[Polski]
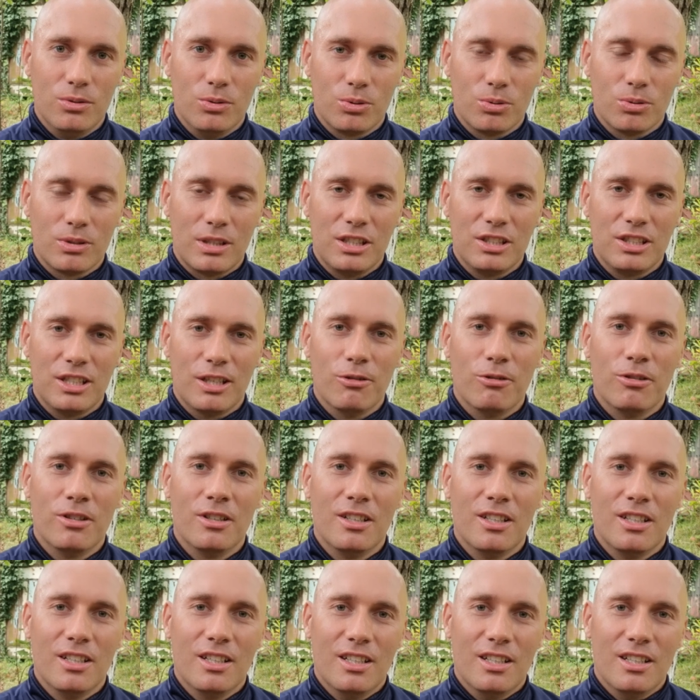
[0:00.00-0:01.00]
już tutaj się
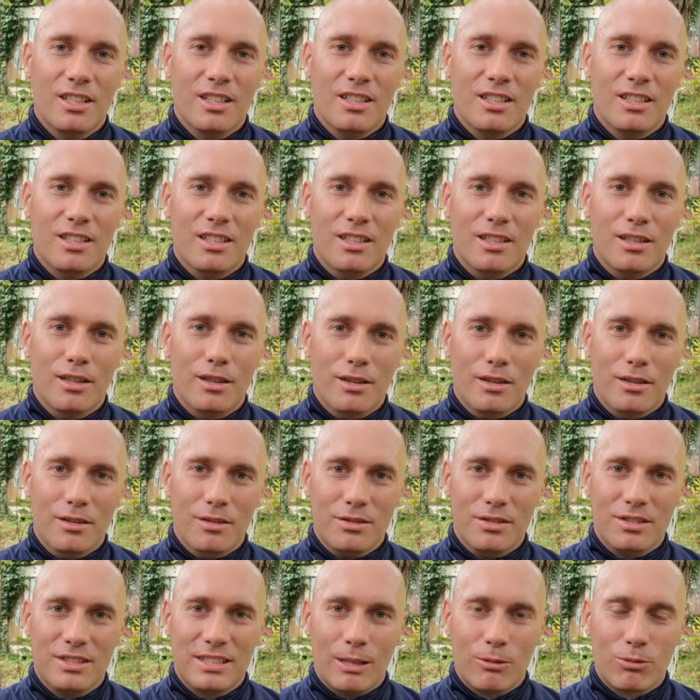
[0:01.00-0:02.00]
y,
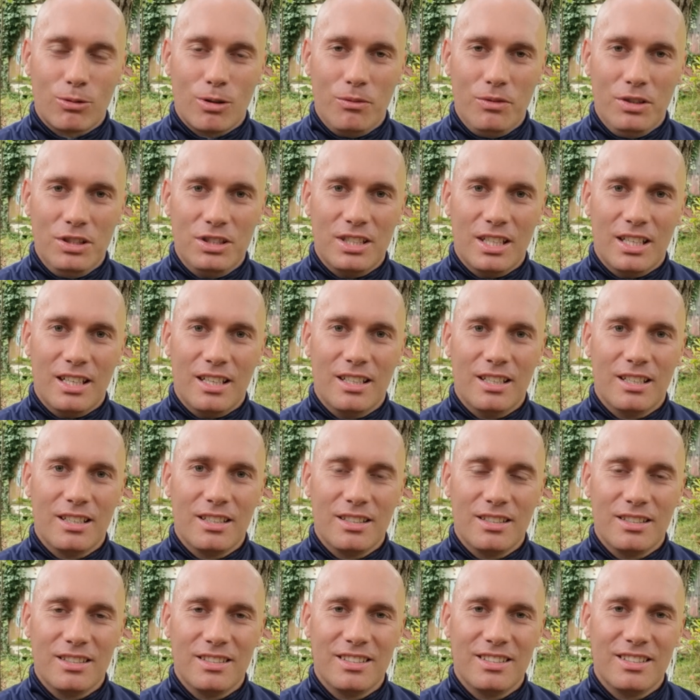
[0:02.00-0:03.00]
całkowicie
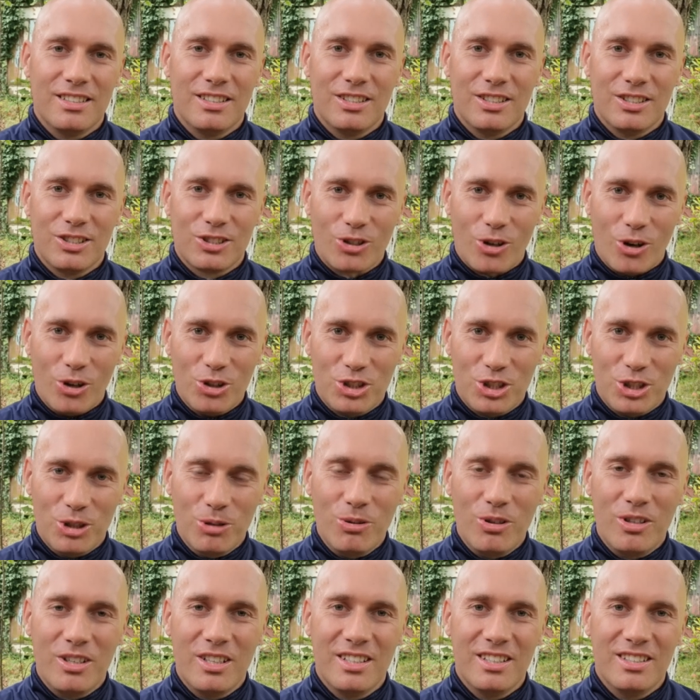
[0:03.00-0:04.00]

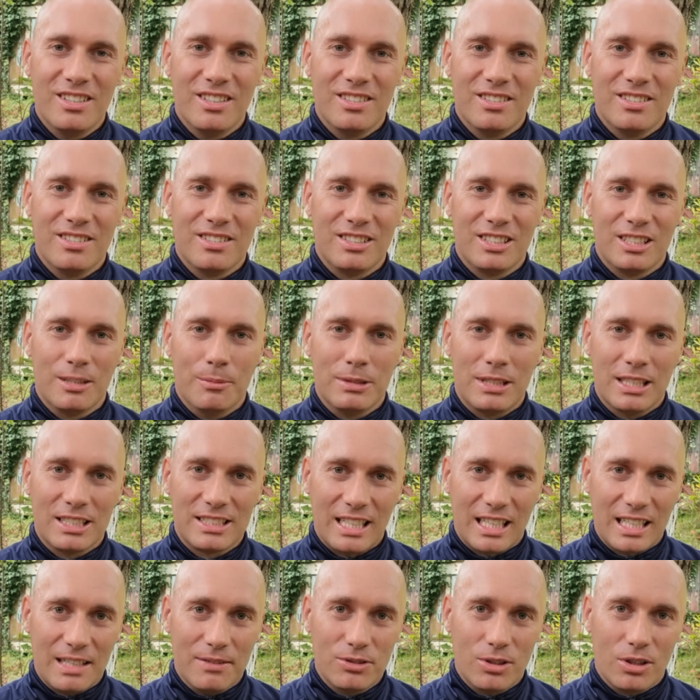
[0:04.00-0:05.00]
skończył, żeby te
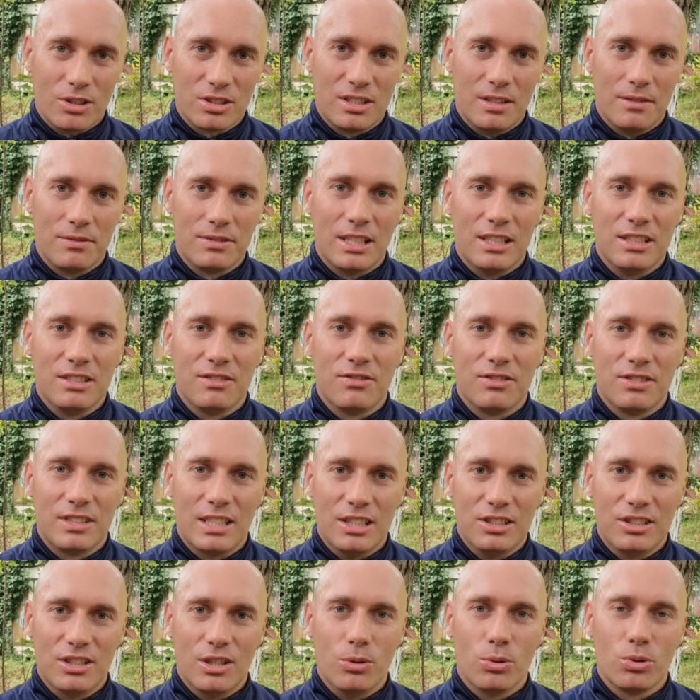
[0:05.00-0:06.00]
stare wzorce w
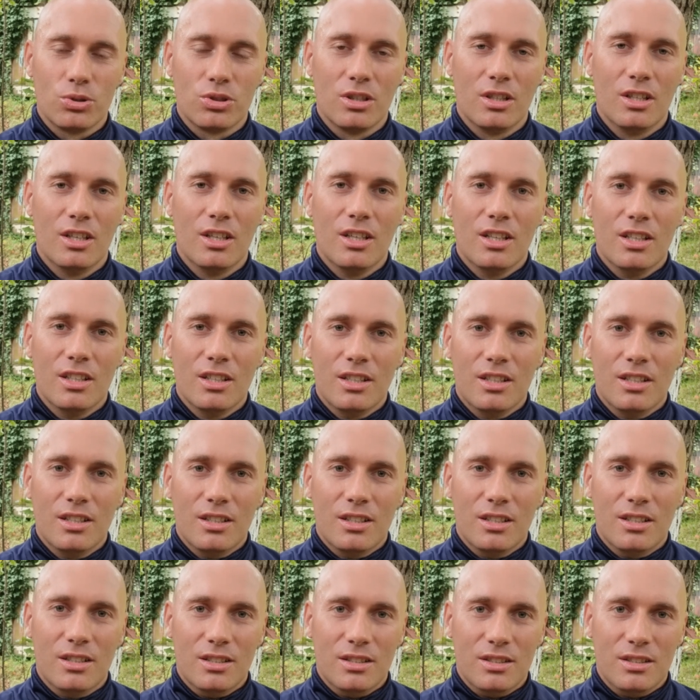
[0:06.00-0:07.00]
sensie już
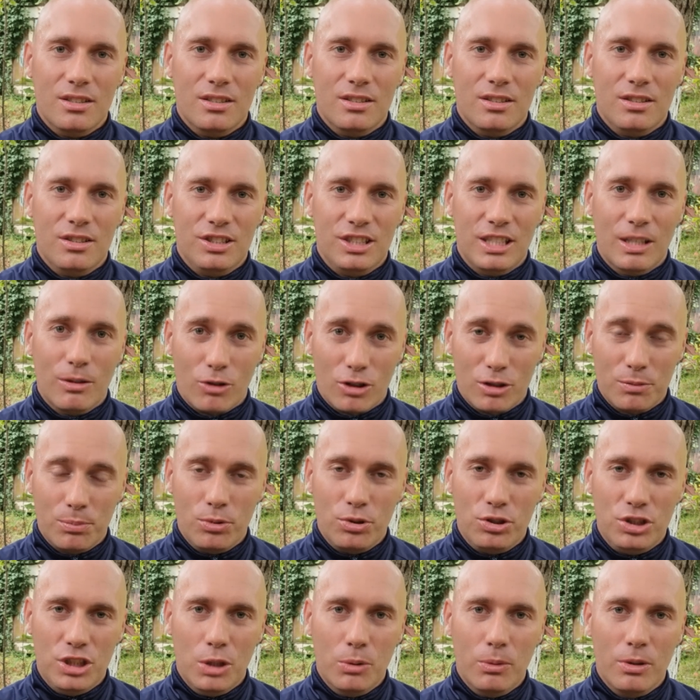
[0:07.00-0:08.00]
się
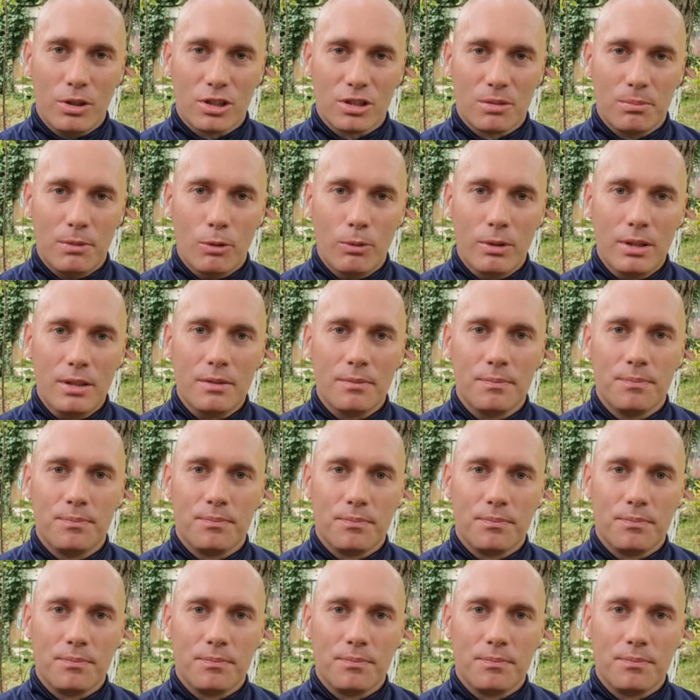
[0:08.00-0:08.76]
rozpuściły, rozmyły.